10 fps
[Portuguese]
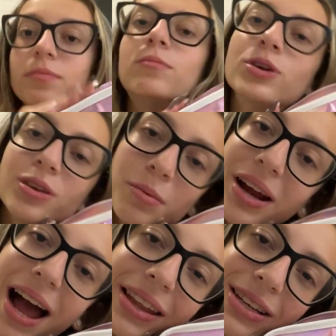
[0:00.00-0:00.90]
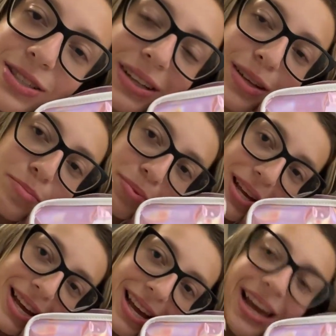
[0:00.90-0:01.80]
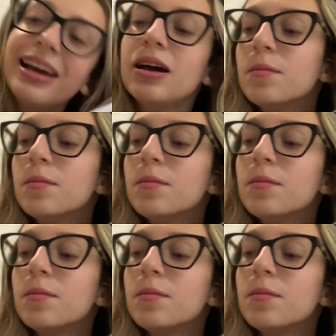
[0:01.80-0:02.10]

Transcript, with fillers: Muito obrigada, JP.